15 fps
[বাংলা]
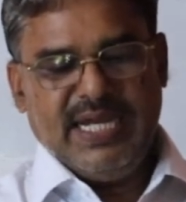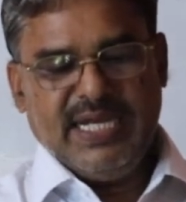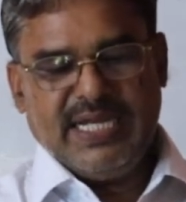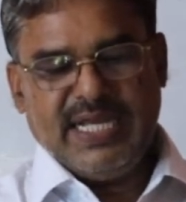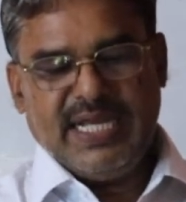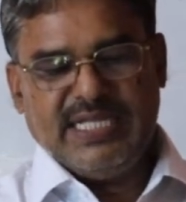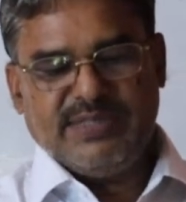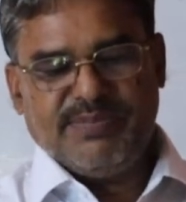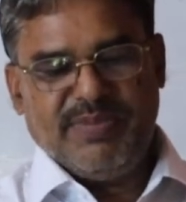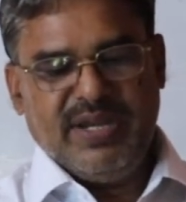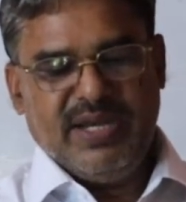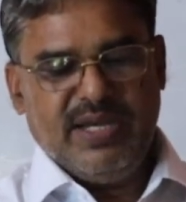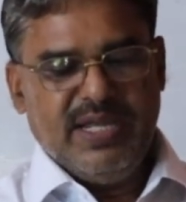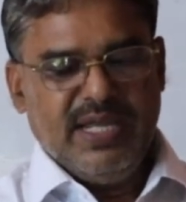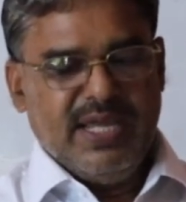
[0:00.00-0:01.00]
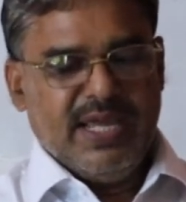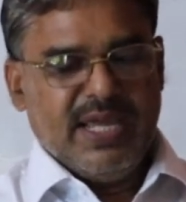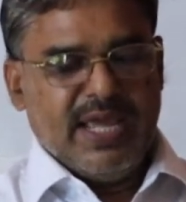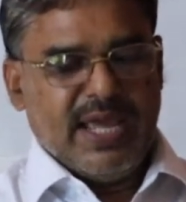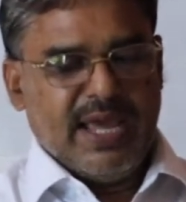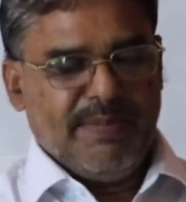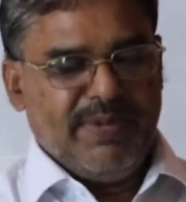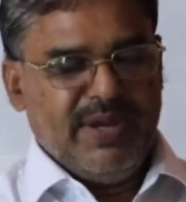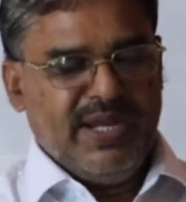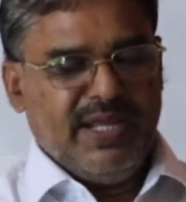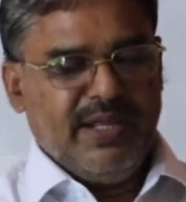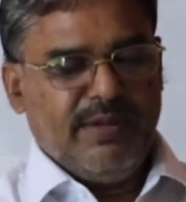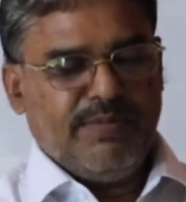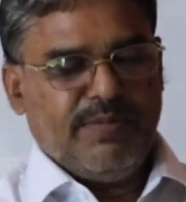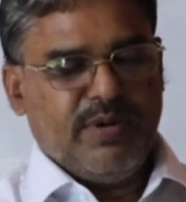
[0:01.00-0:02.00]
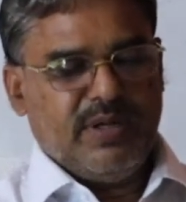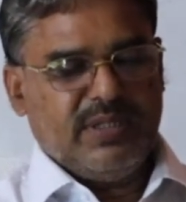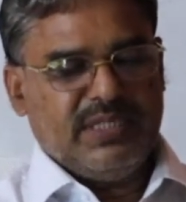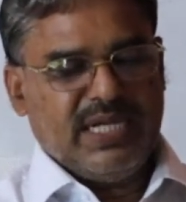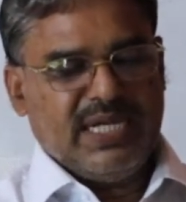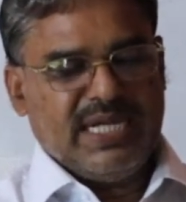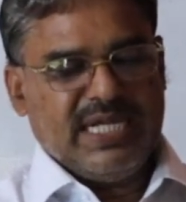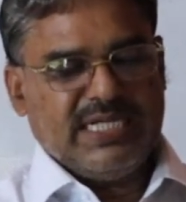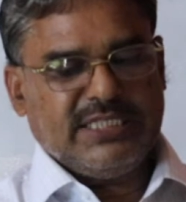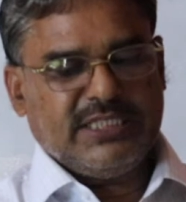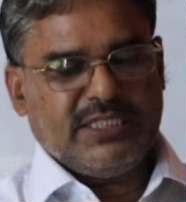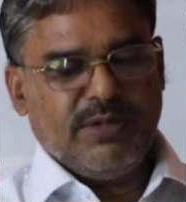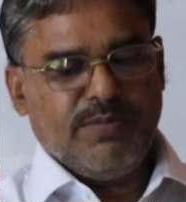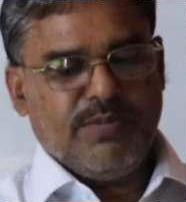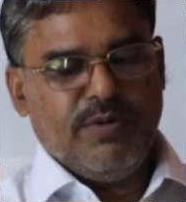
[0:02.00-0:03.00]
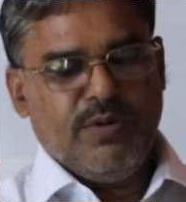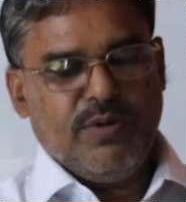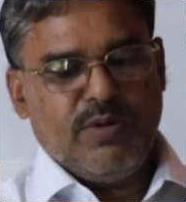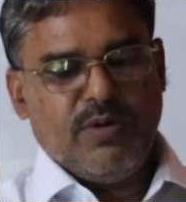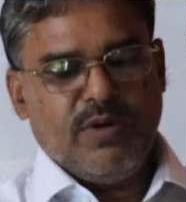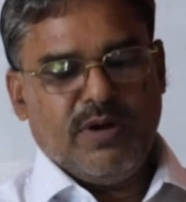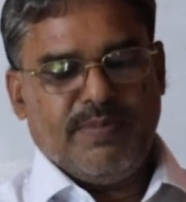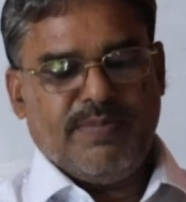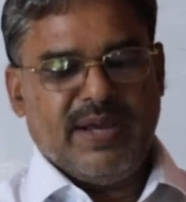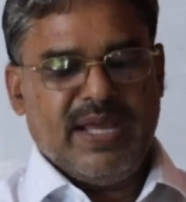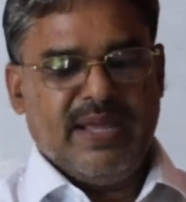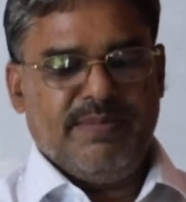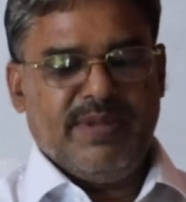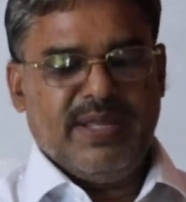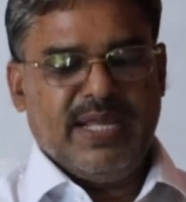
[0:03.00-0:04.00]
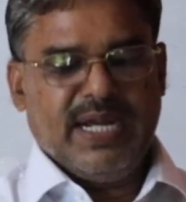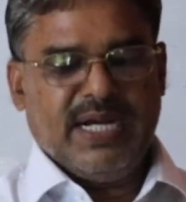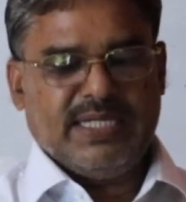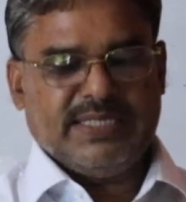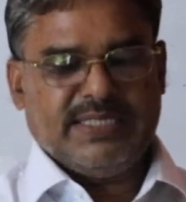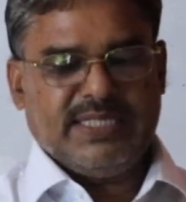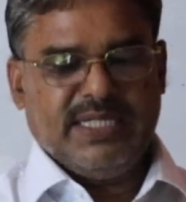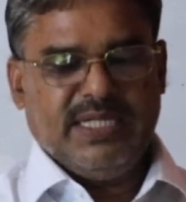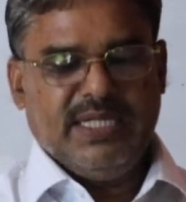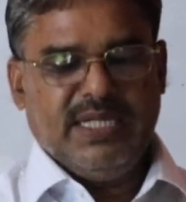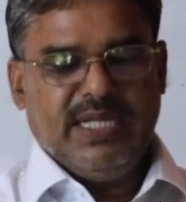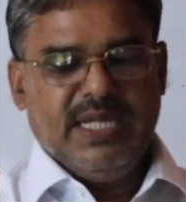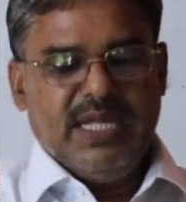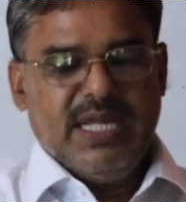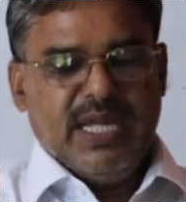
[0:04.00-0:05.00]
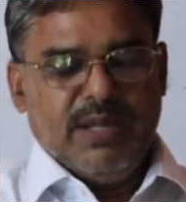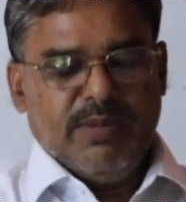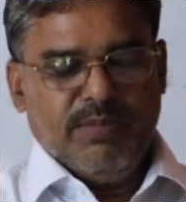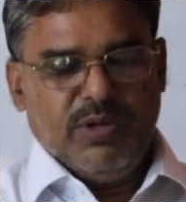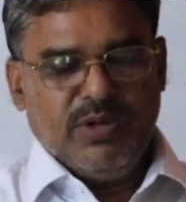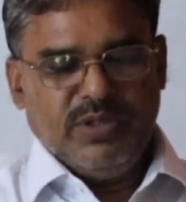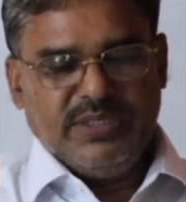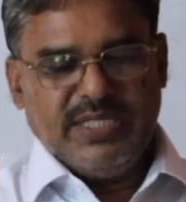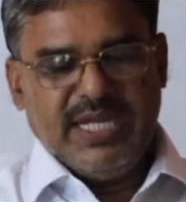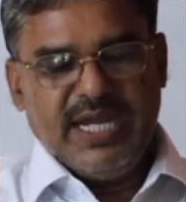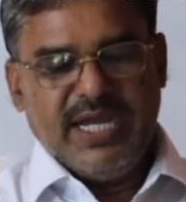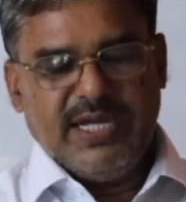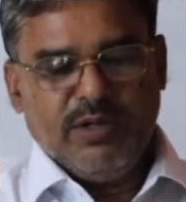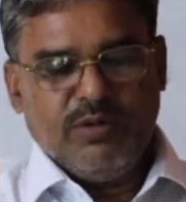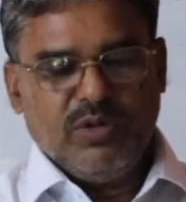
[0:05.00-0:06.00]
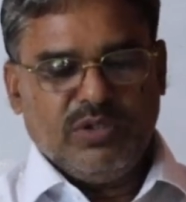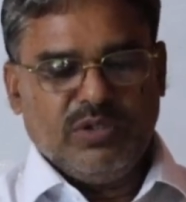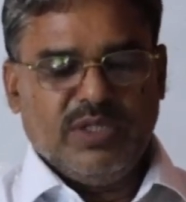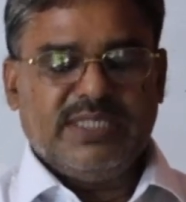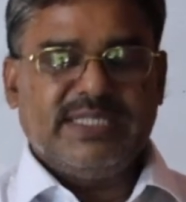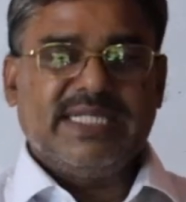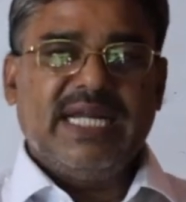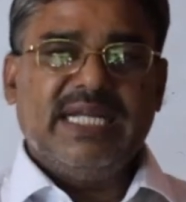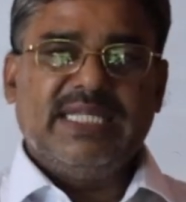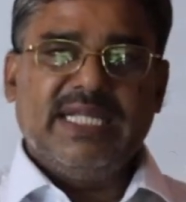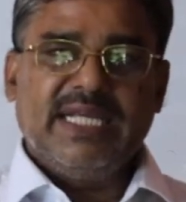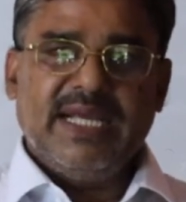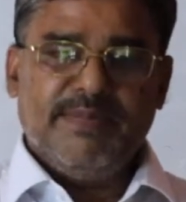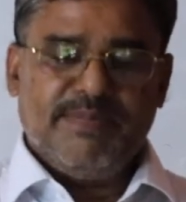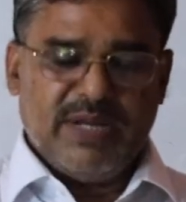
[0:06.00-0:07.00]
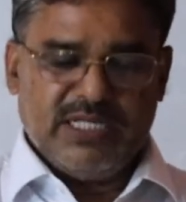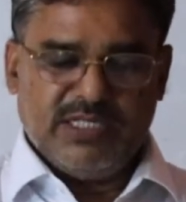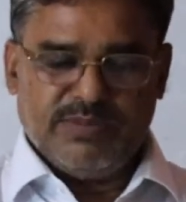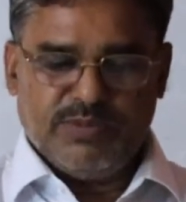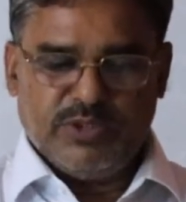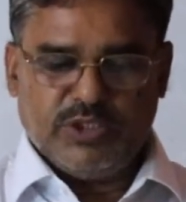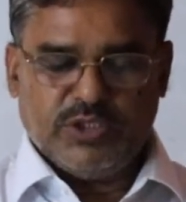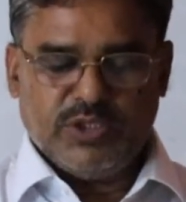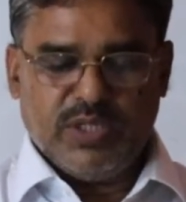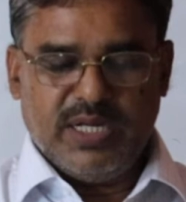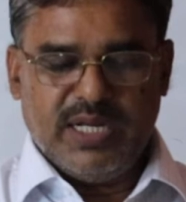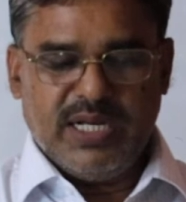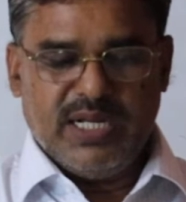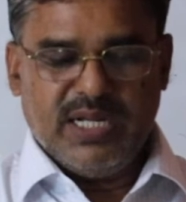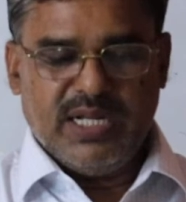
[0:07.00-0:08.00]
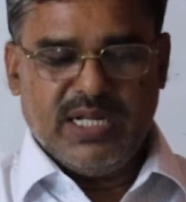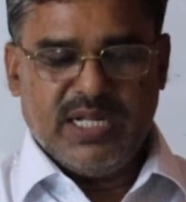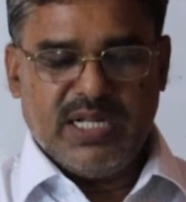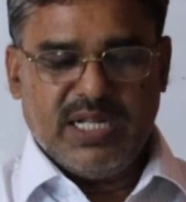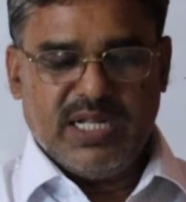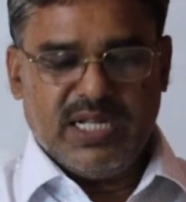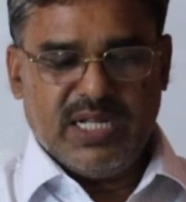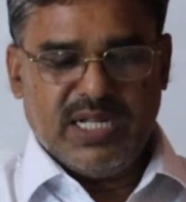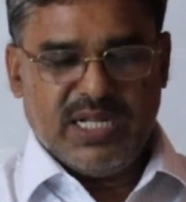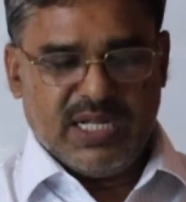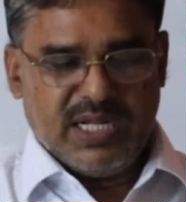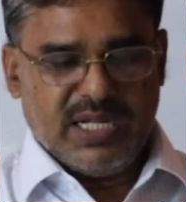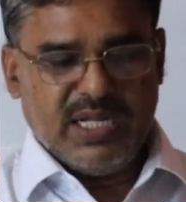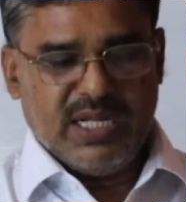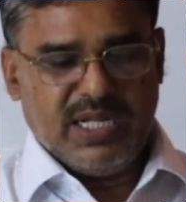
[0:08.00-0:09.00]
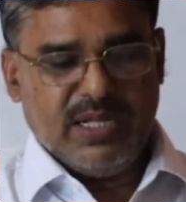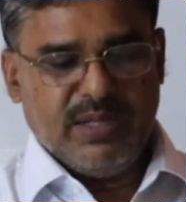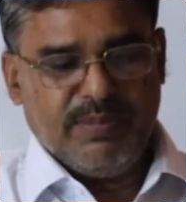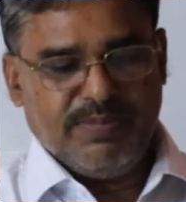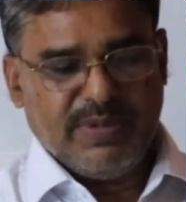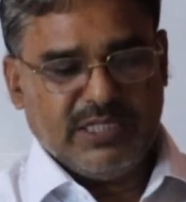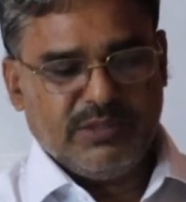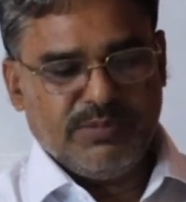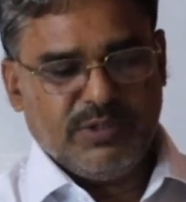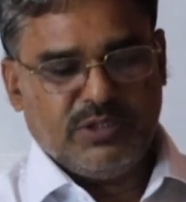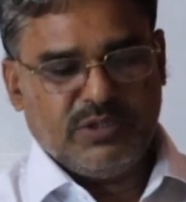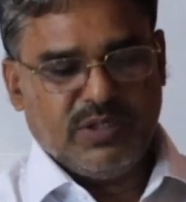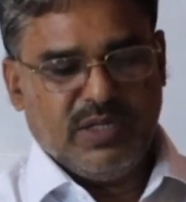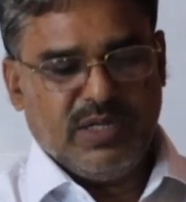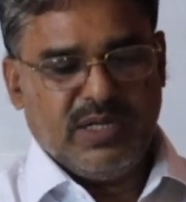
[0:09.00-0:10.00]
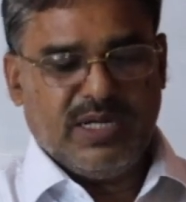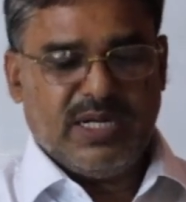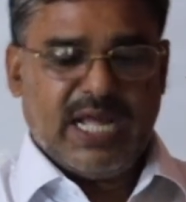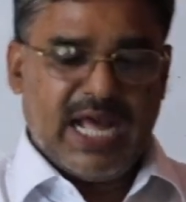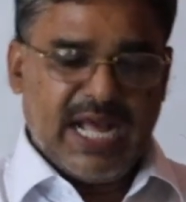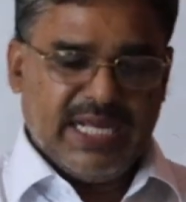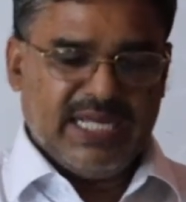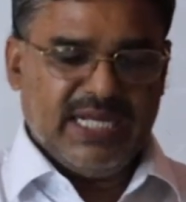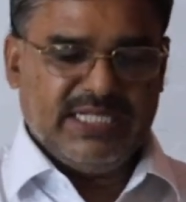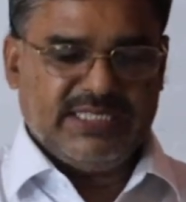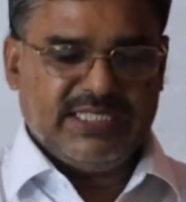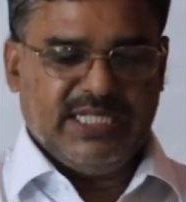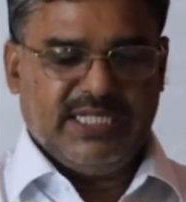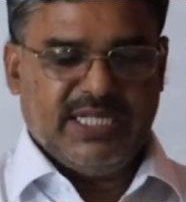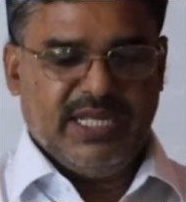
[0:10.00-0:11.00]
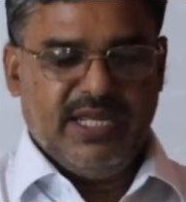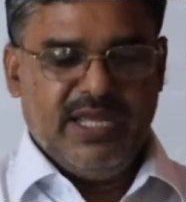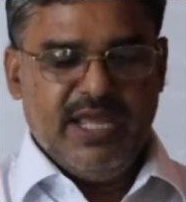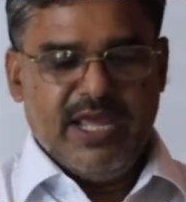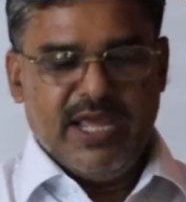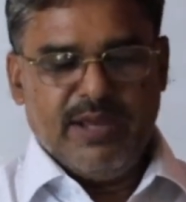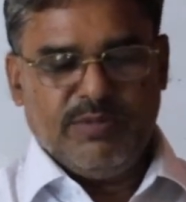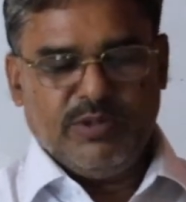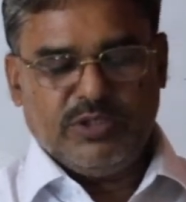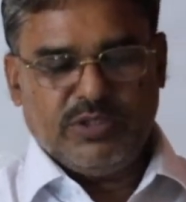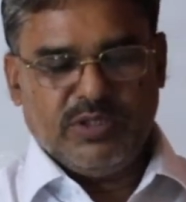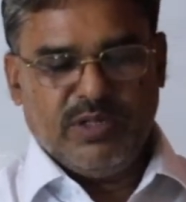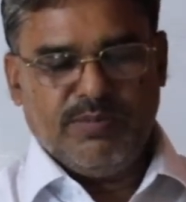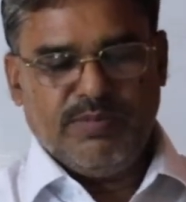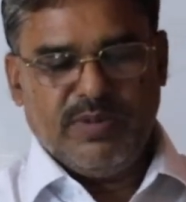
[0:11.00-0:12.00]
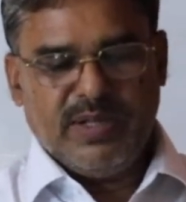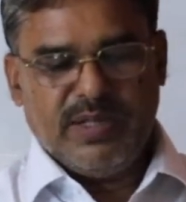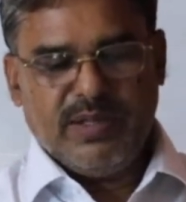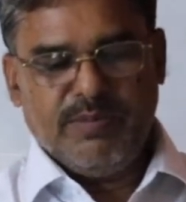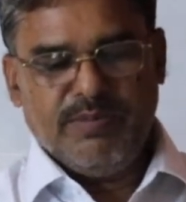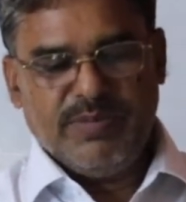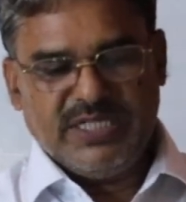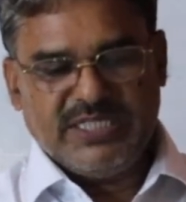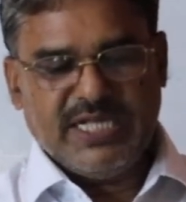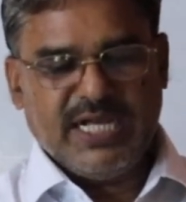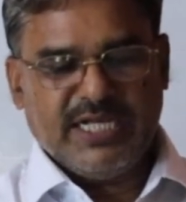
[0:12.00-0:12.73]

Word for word: ইট হ্যাজ বিন হ্যাপেনিং ফর দ্য লাস্ট ফোর অর ফাইভ ইয়ার্স বললো যে এটা গত চার থেকে পাঁচ বছরের পাঁচ বছর আগের চাইতে এবছর বেশি